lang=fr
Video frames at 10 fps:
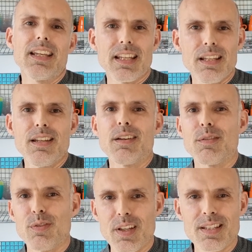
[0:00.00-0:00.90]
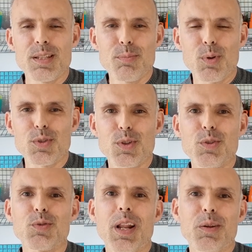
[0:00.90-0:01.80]
et
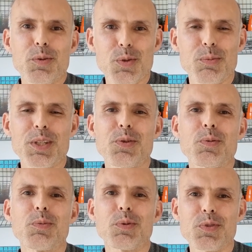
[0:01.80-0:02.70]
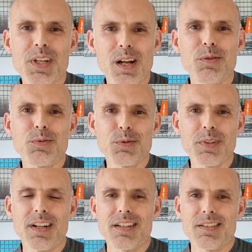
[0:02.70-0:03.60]
26% de la consommation mondiale de
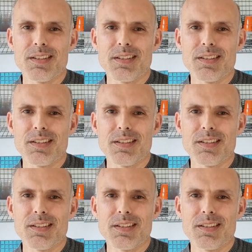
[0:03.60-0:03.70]
Nutella.